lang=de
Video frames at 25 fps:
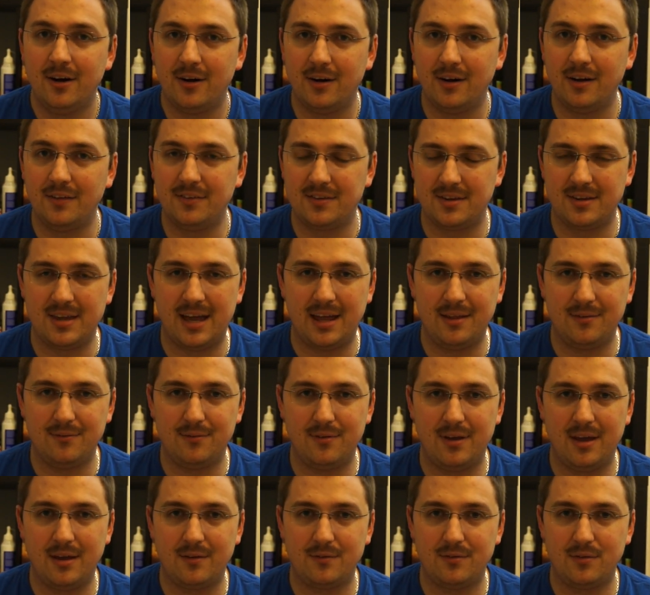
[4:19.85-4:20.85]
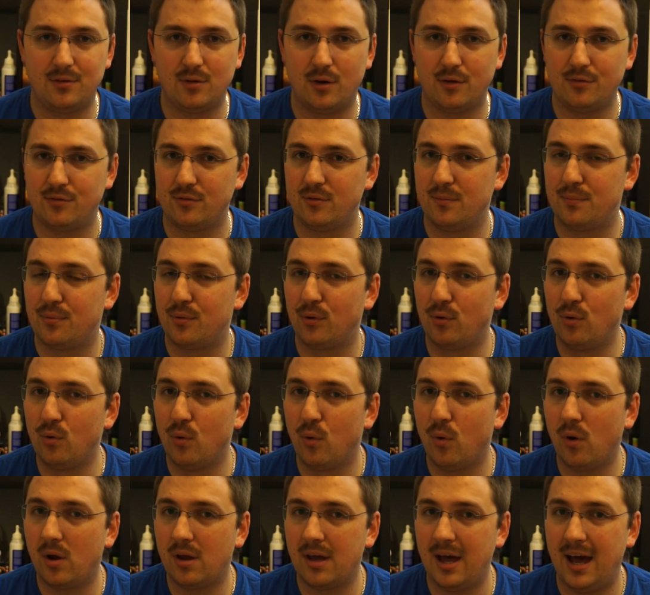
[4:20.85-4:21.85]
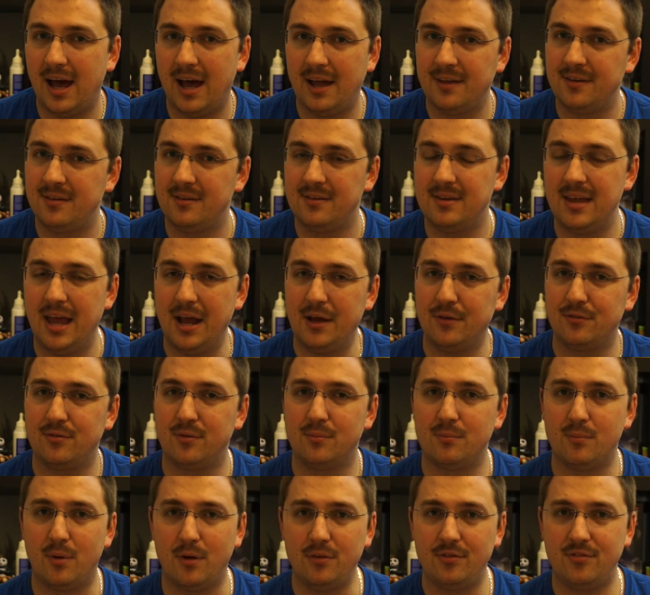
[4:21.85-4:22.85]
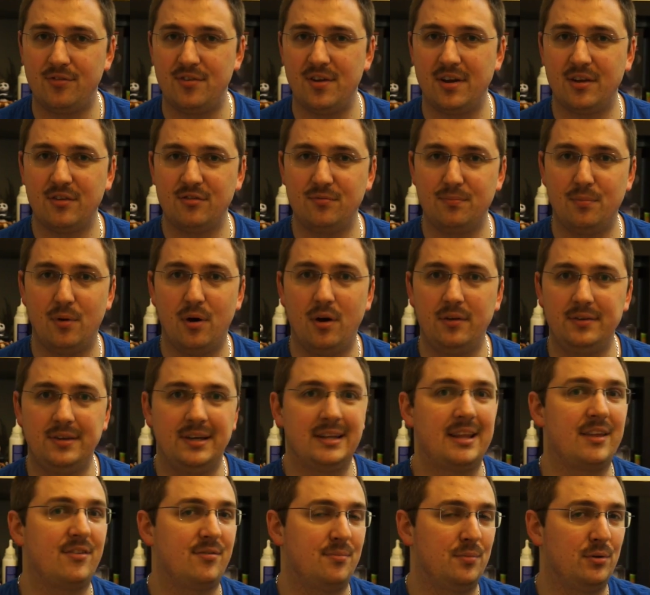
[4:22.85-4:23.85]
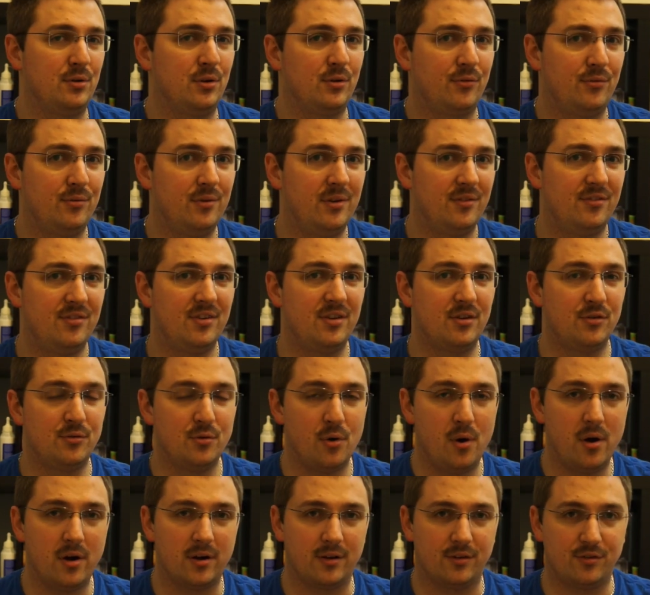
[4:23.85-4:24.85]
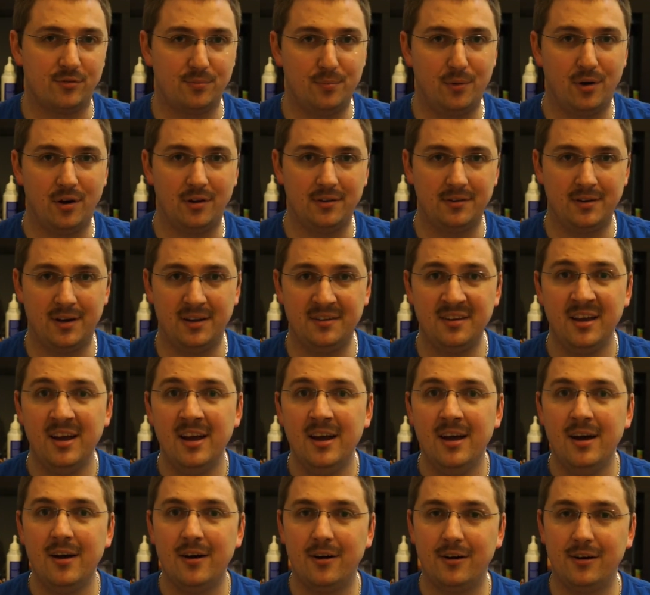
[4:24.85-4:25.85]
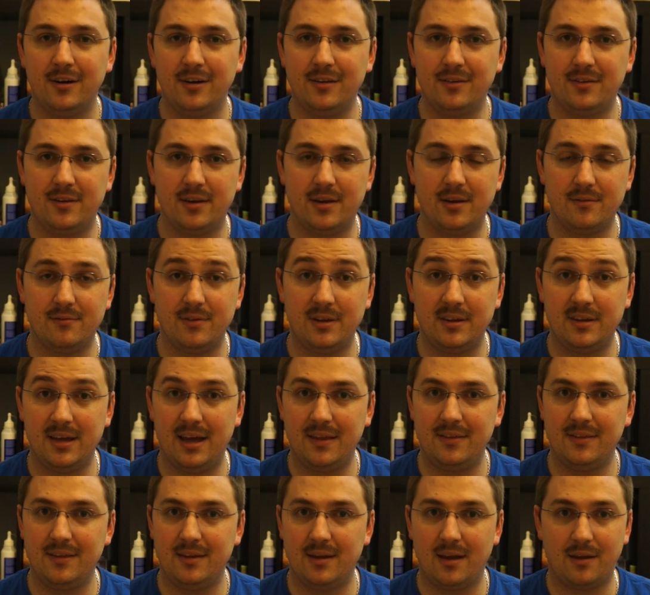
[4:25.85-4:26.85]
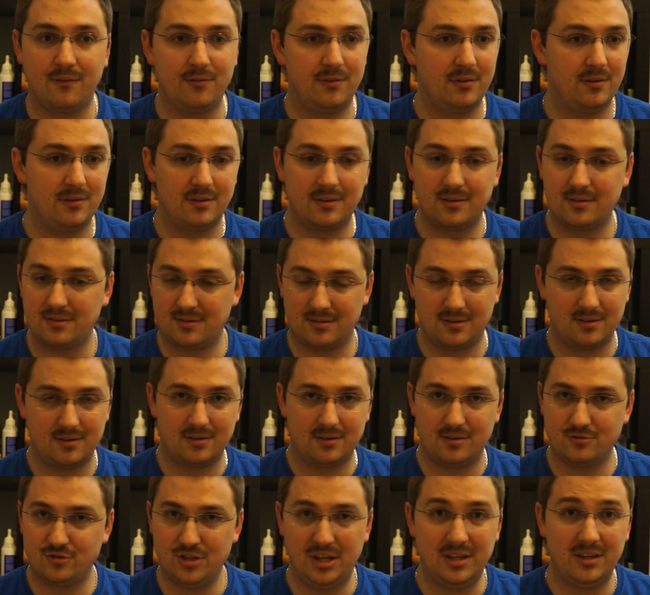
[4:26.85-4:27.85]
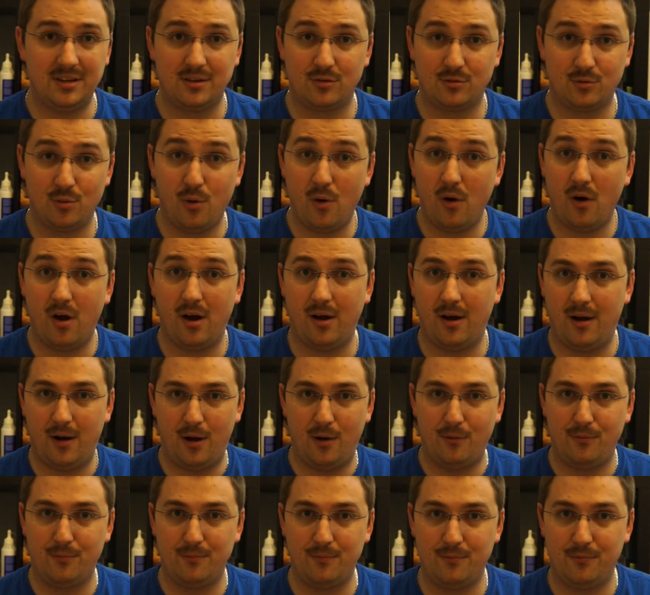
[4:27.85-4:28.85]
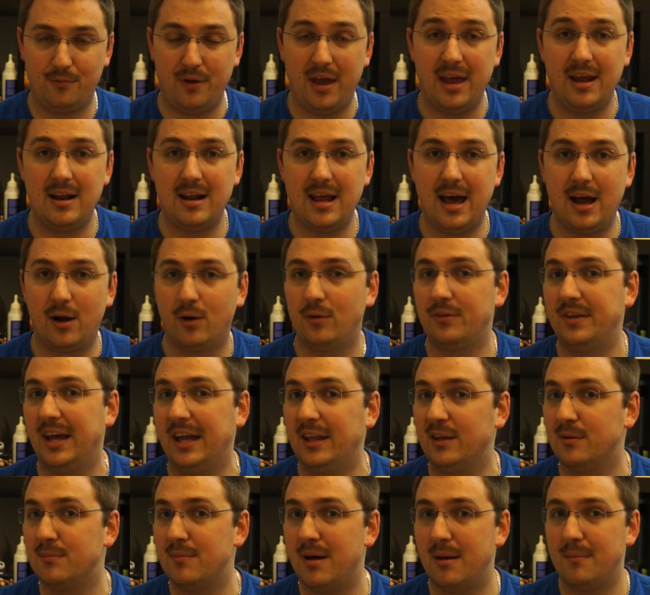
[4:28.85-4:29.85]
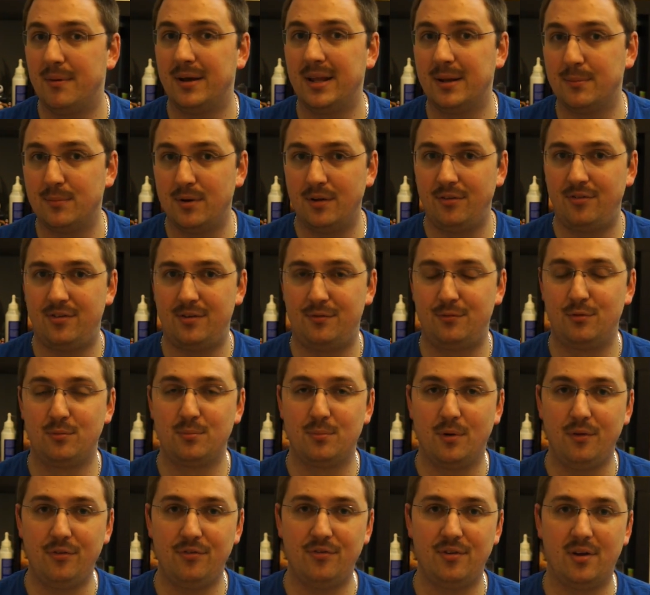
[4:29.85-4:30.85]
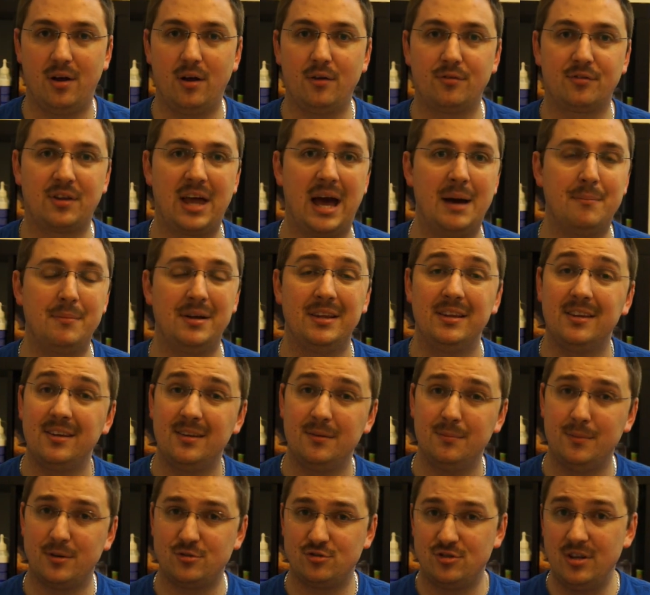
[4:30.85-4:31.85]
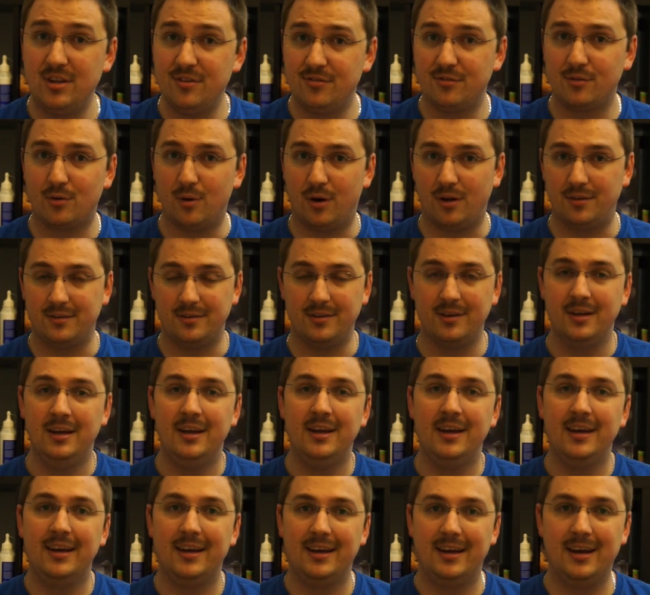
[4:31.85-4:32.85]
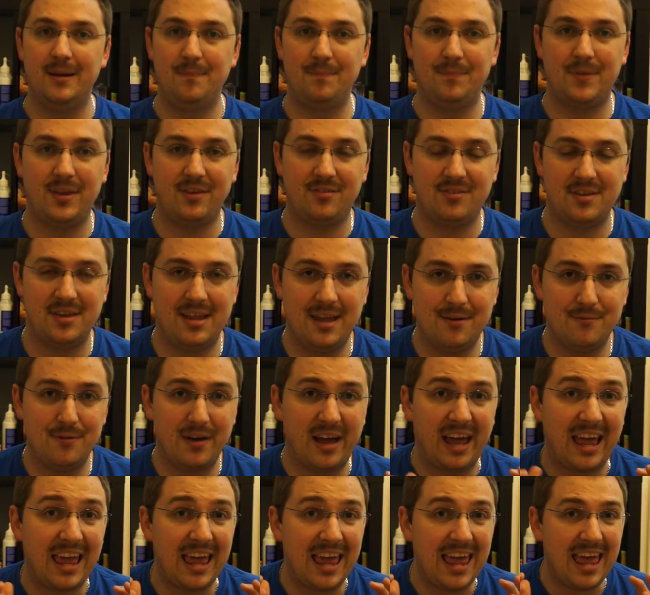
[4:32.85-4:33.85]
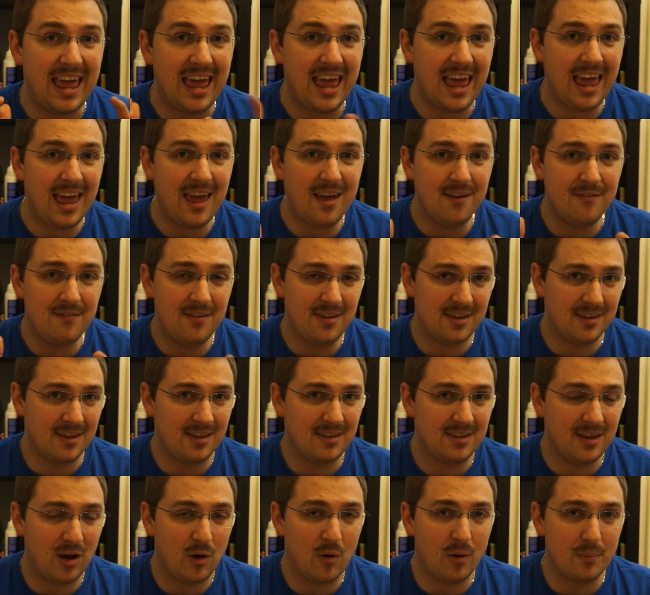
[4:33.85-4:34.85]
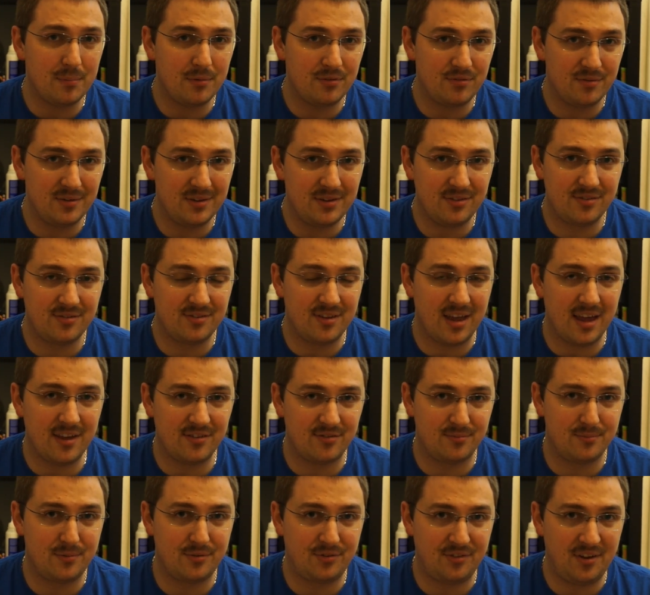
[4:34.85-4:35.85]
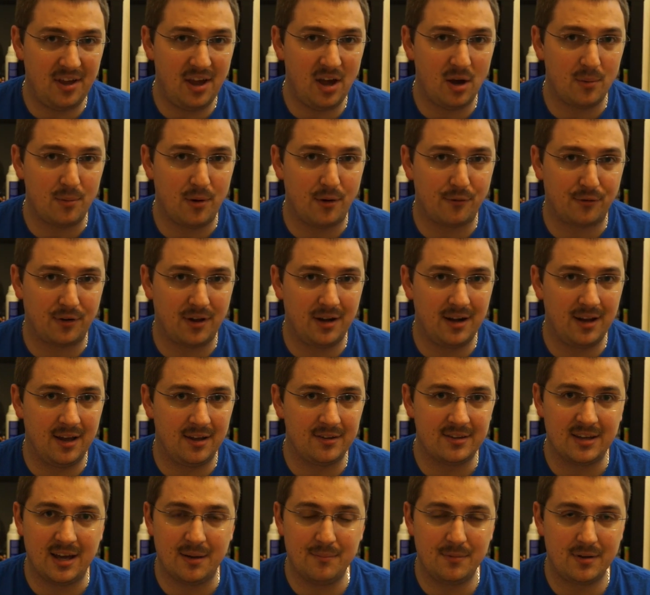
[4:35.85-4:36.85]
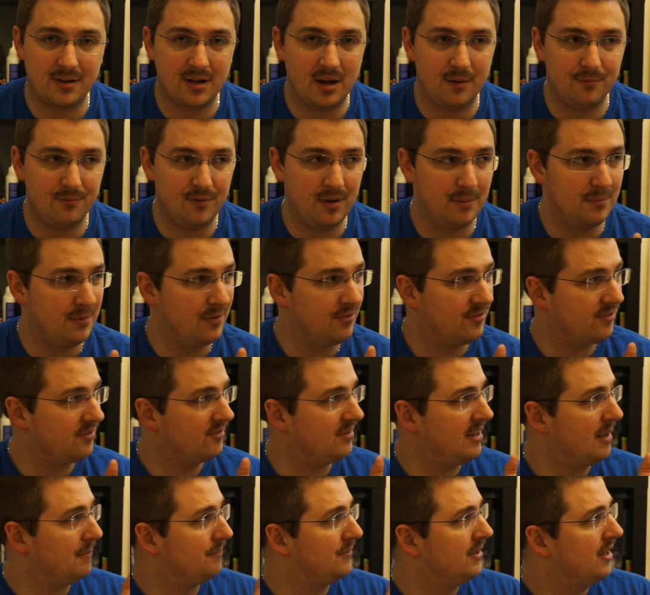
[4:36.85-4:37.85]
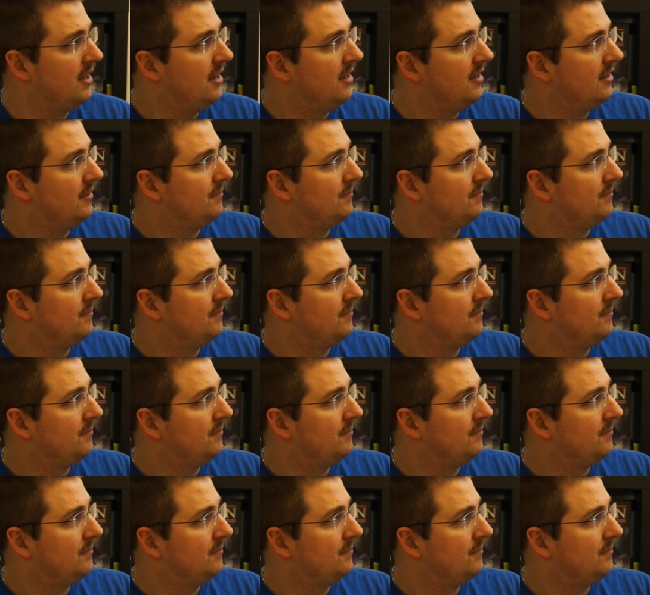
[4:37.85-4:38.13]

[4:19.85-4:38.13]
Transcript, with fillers: Und dann hatten wir irgendwie noch so eine Prolog-Karte, die irgend so ein Monster gespawnt hat, das immer noch zusätzliche Tore gespawnt hat. Und äh, wenn dann irgendwie ständig Tore auf dem Feld lagen und da nochmal bei der Monster Food Monster rauskam, man die nicht mehr schließen konnte. Ähm, das hat einfach ewig gedauert, bis wir dieses erste Mysterium aufgeklärt haben. Ich glaube, wir haben insgesamt